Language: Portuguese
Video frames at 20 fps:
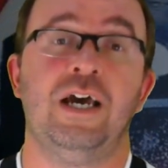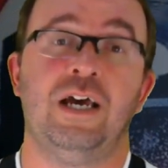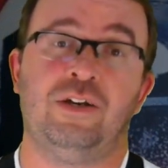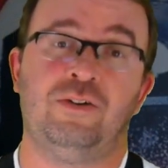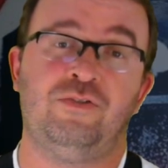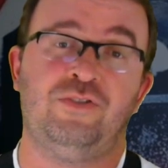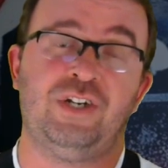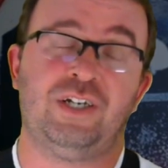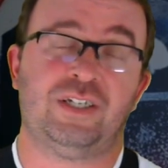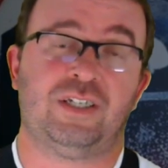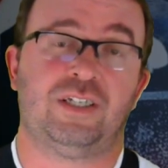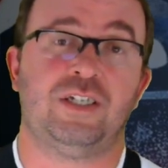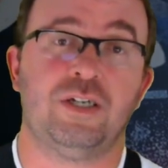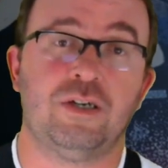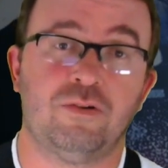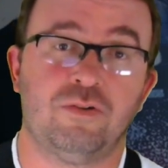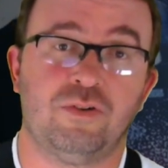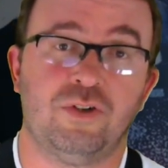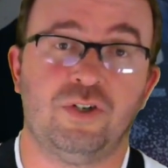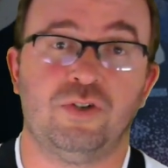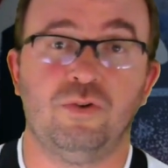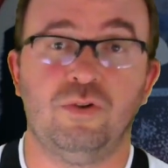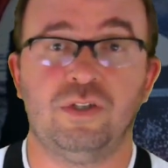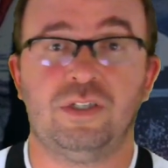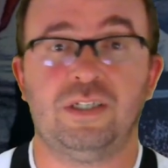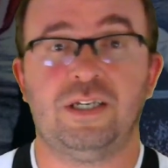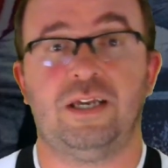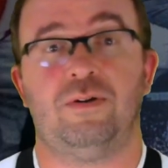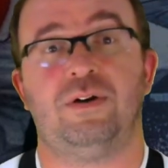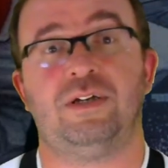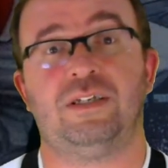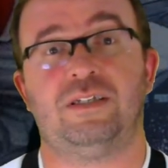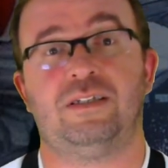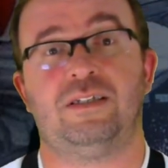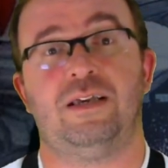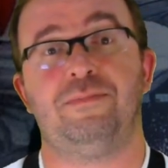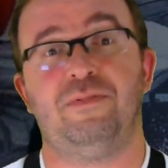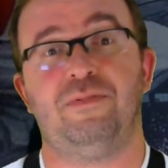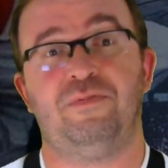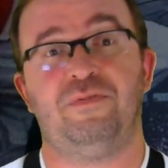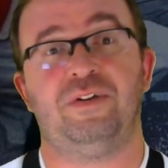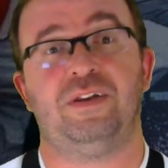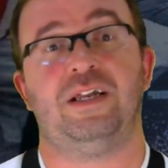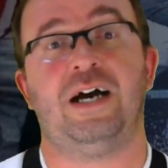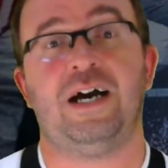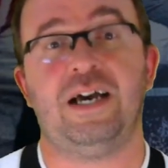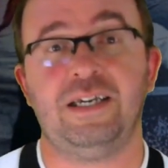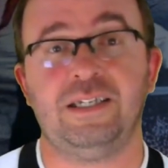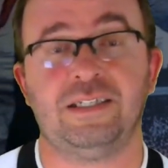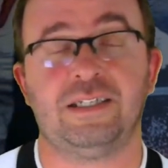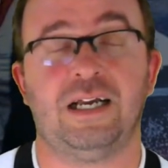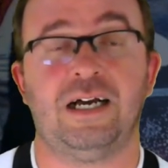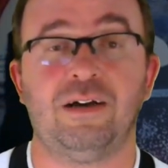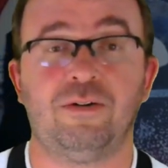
No dia 5 de julho serão as semifinais, tá?